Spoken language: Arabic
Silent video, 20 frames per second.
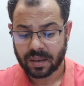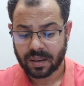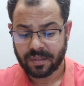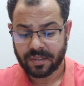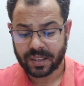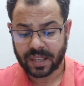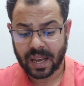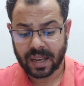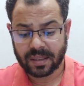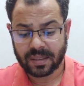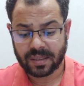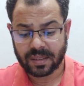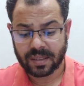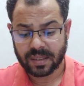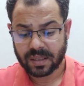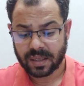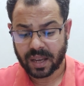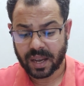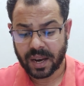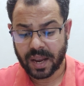
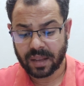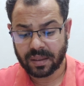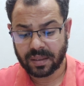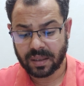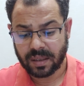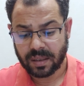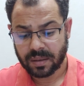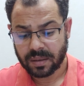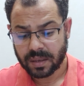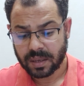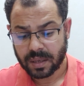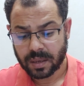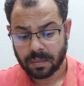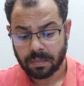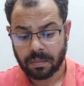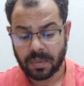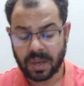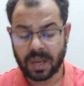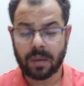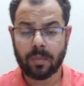فتحت قناتي
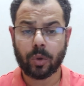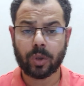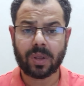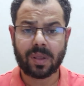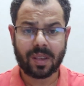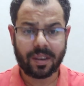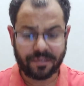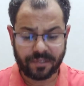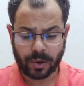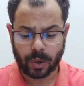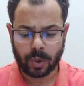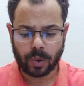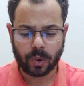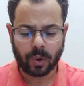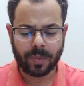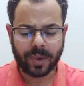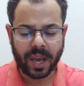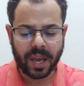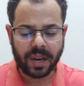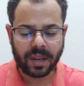من متصفح
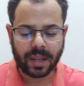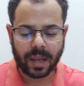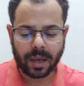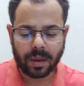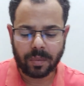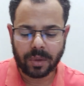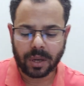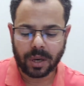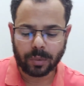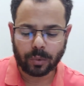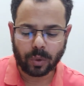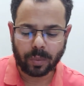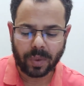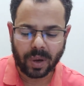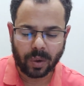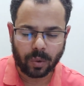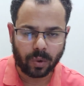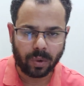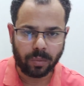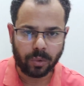كروم كاني داخل من اللابتوب
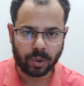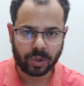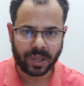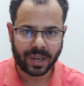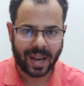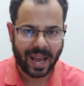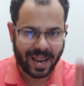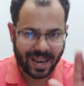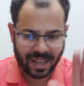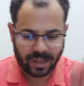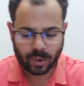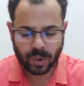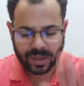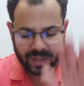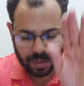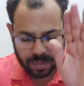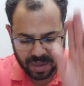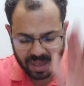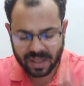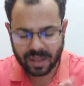او الكمبيوتر حاليا
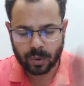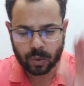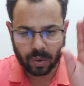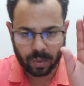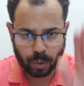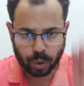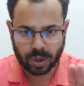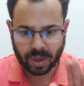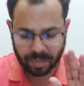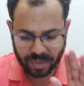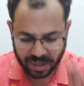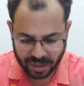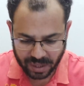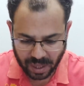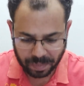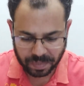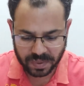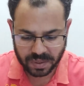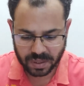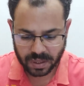دلوقتي مثل الكمبيوتر
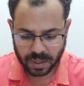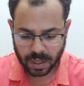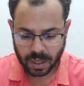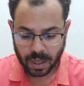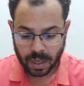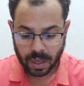بالضبط